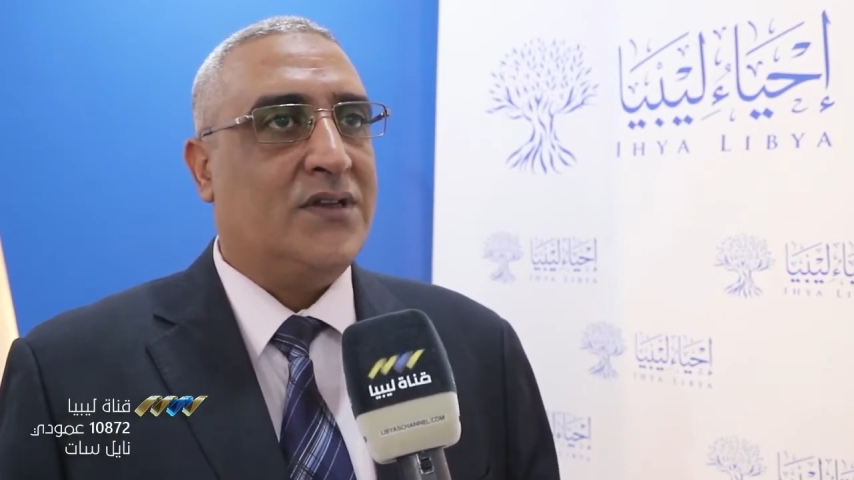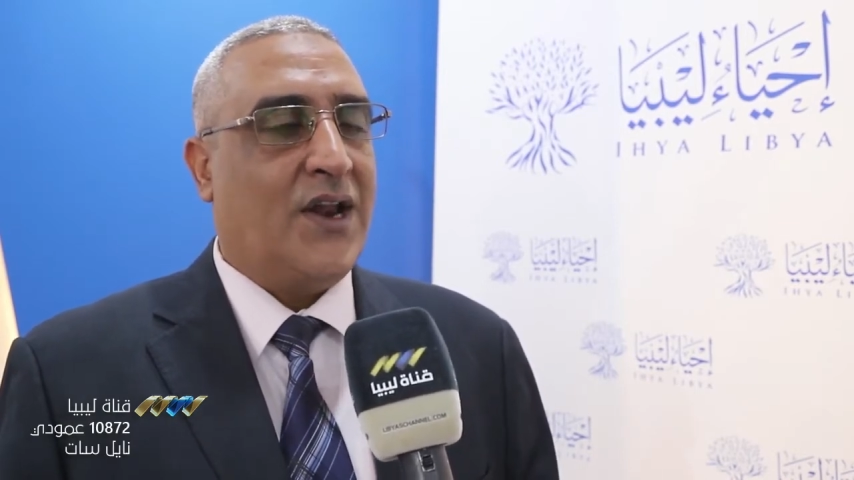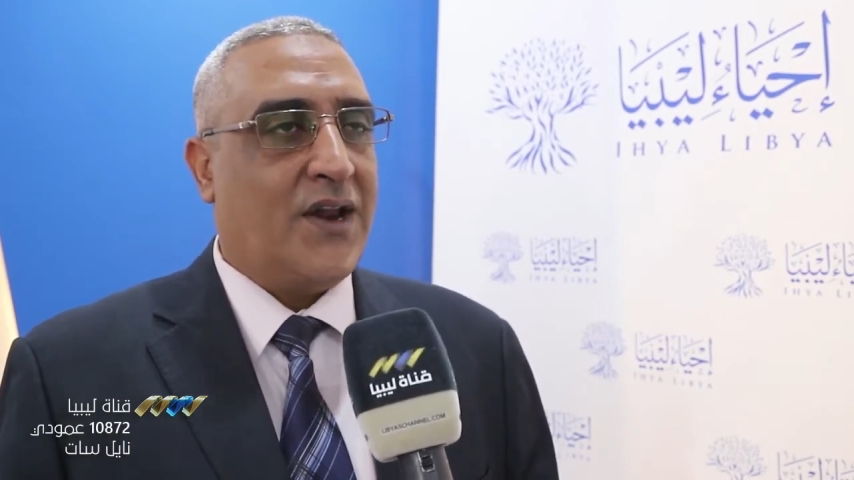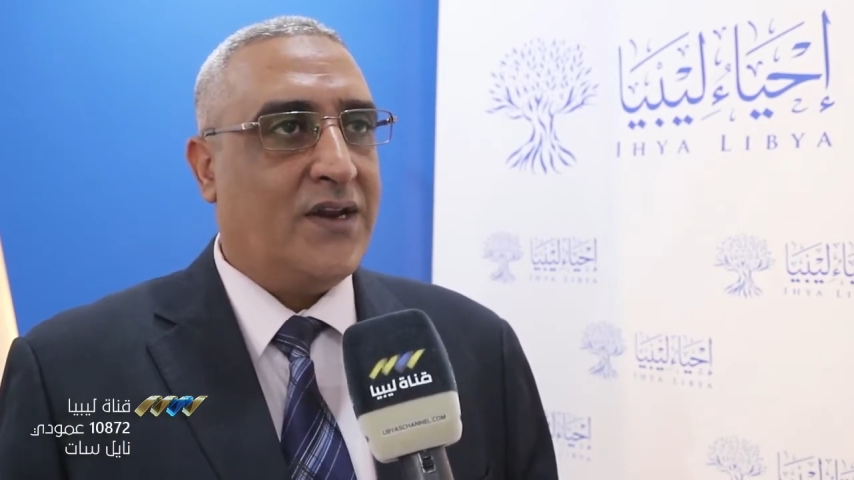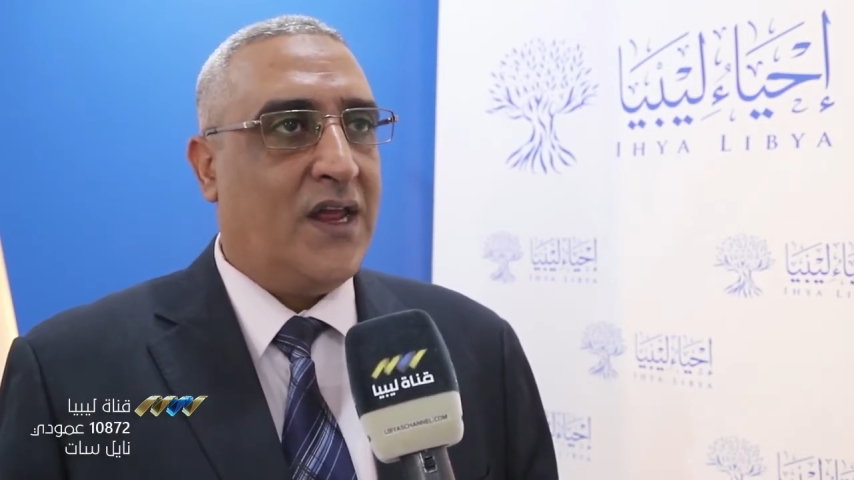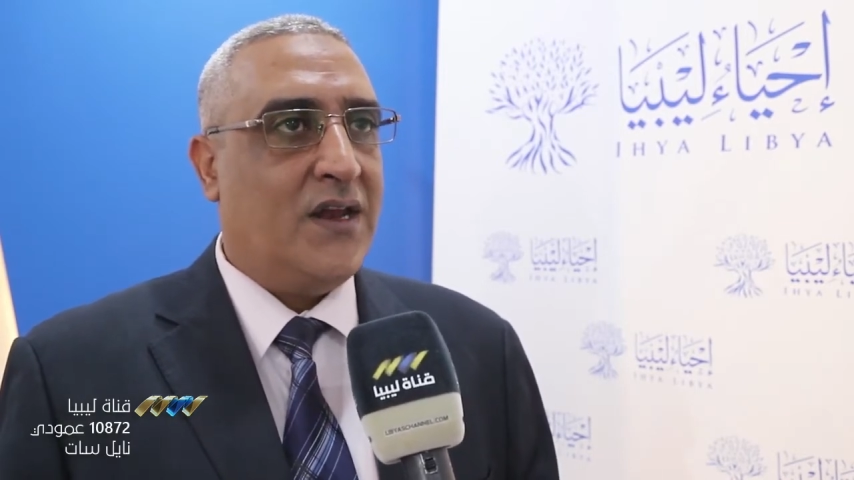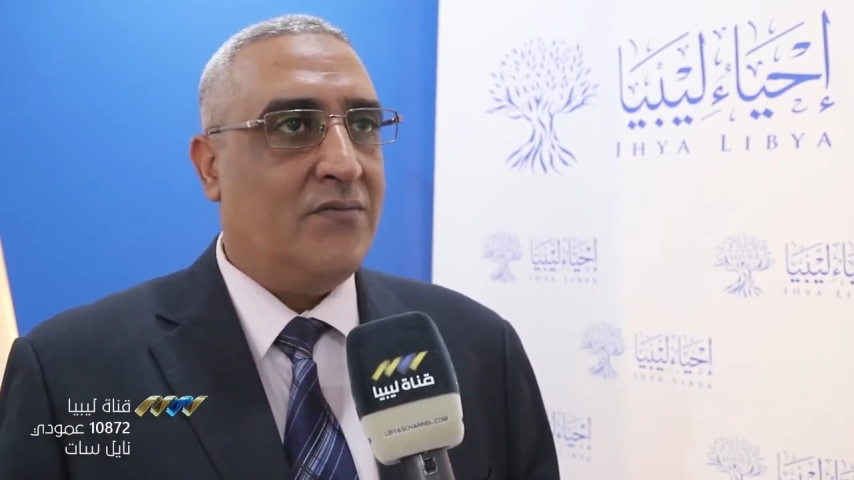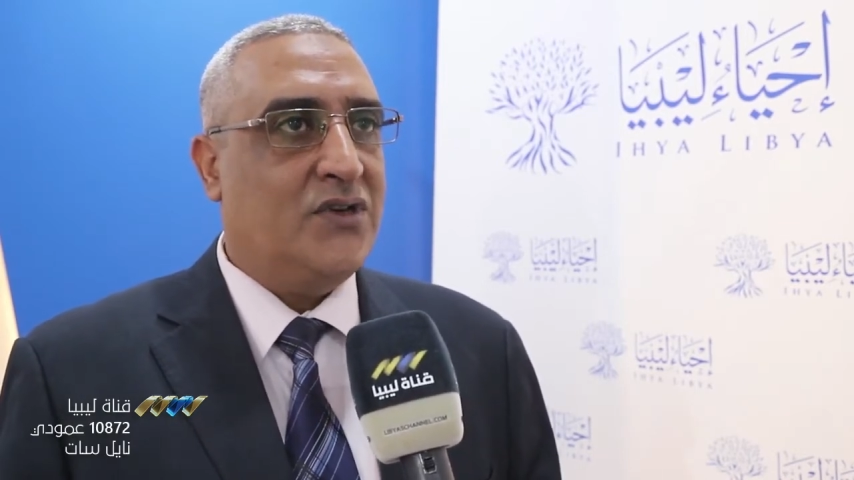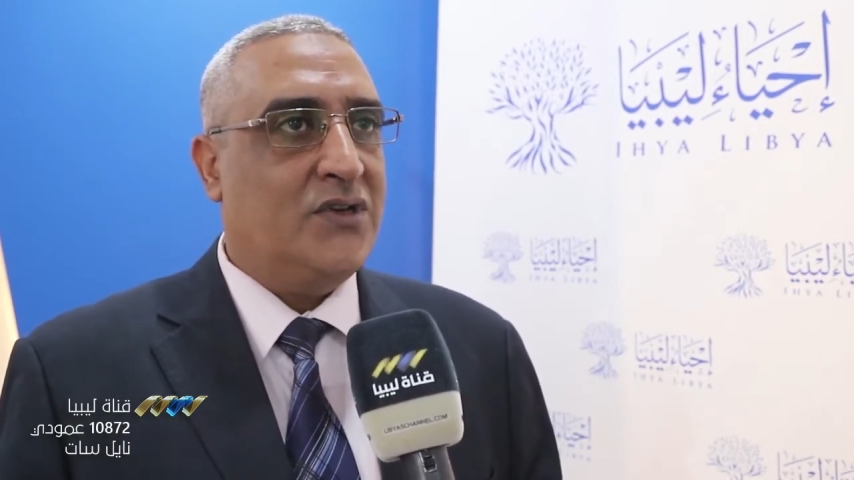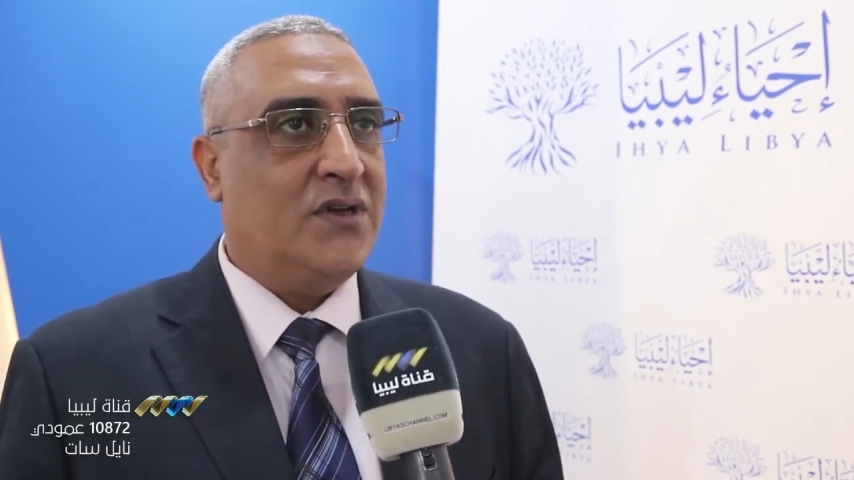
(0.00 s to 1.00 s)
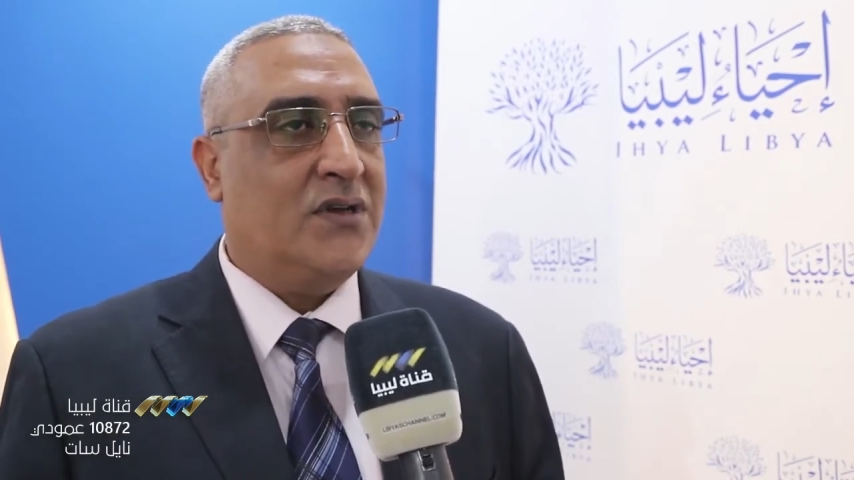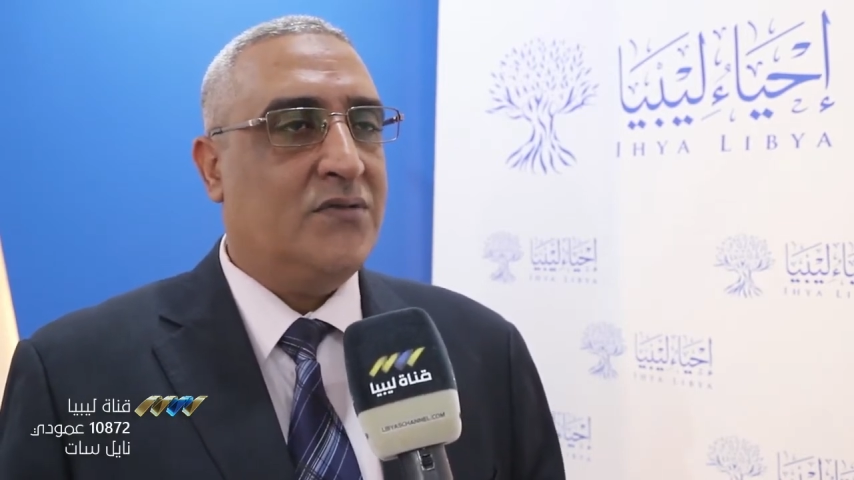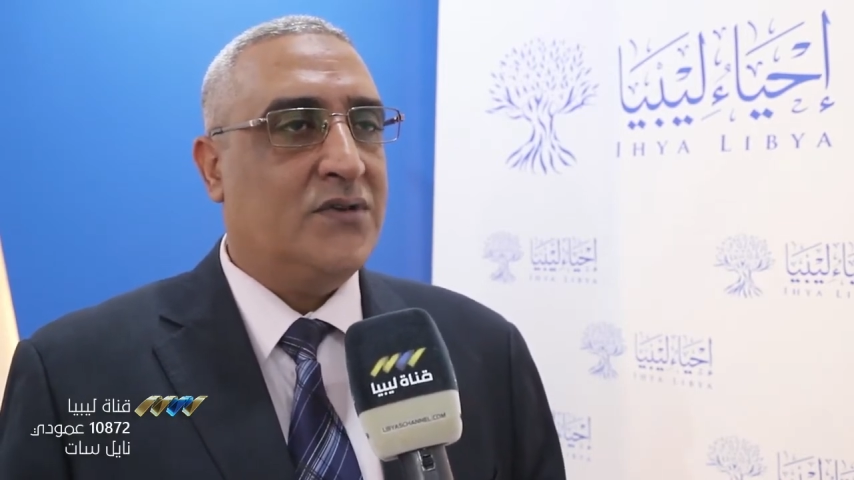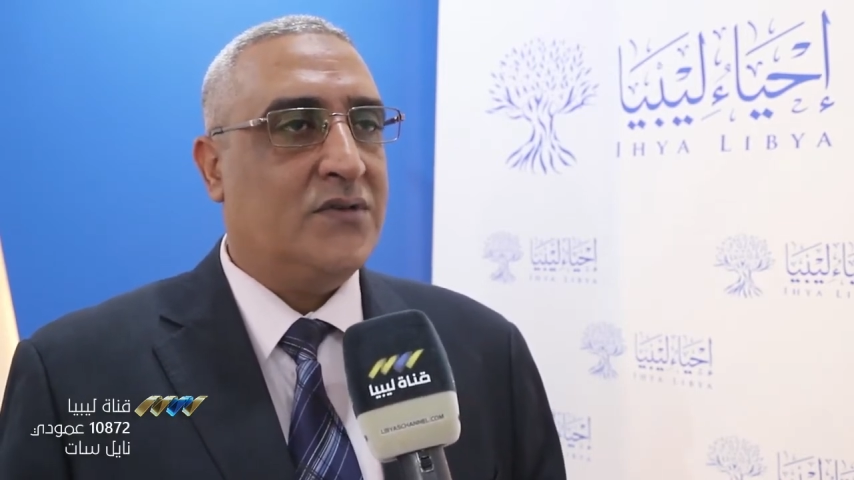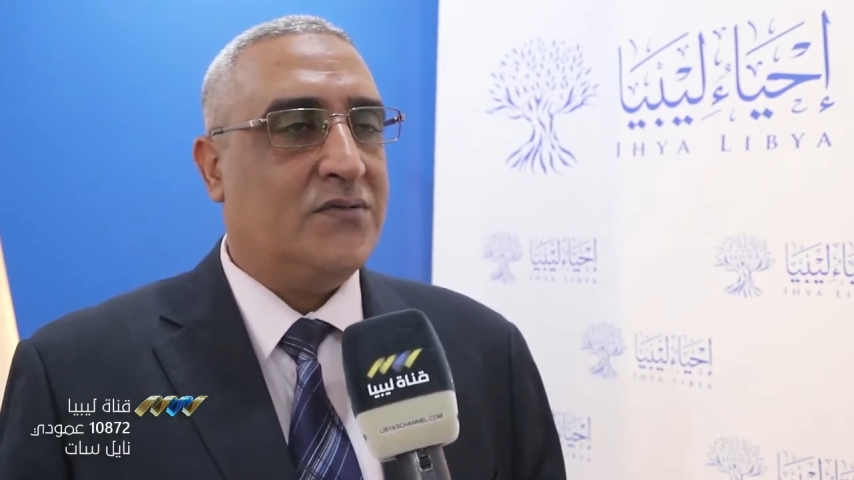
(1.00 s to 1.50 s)
طرقنا لهم
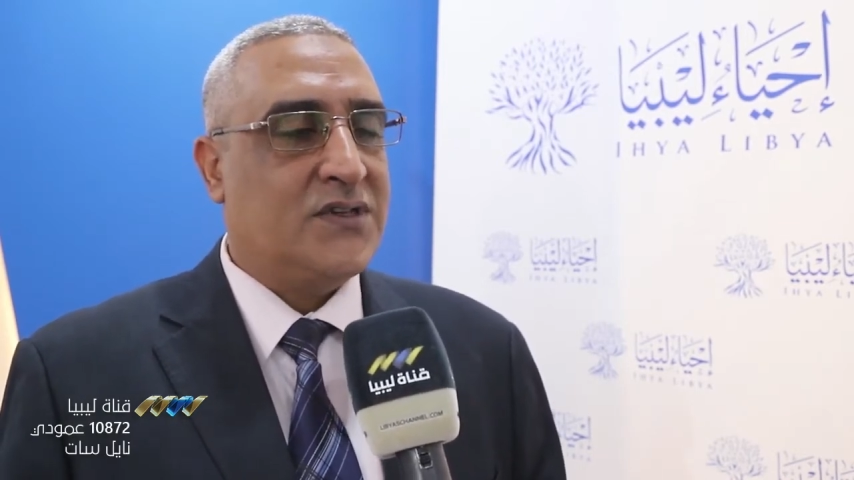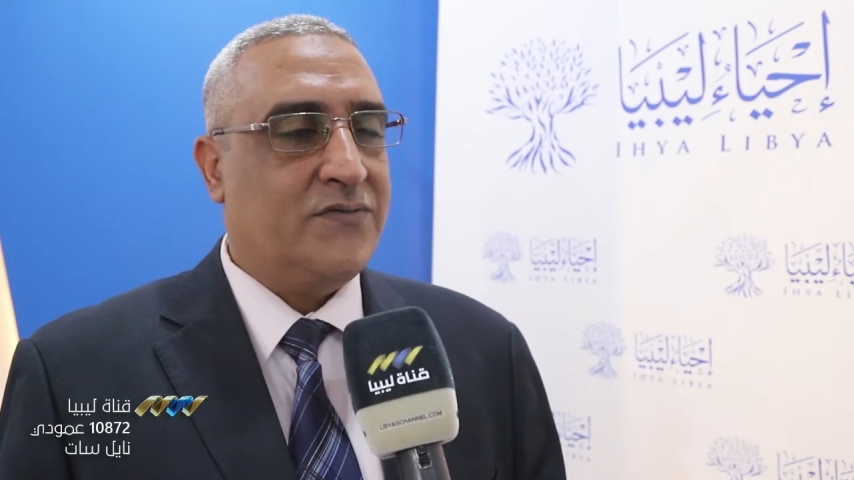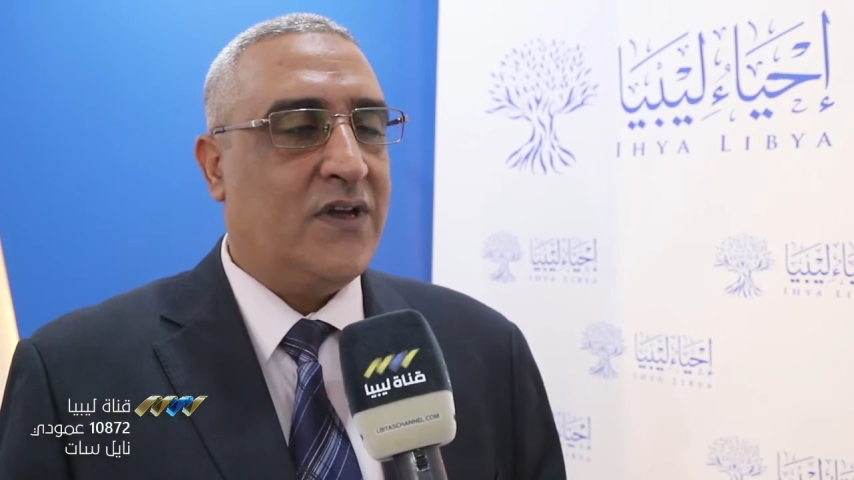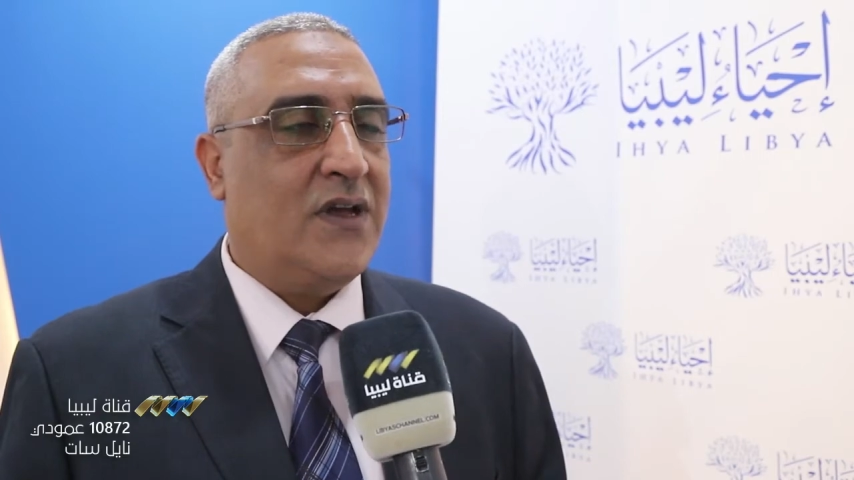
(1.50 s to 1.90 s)
بصفة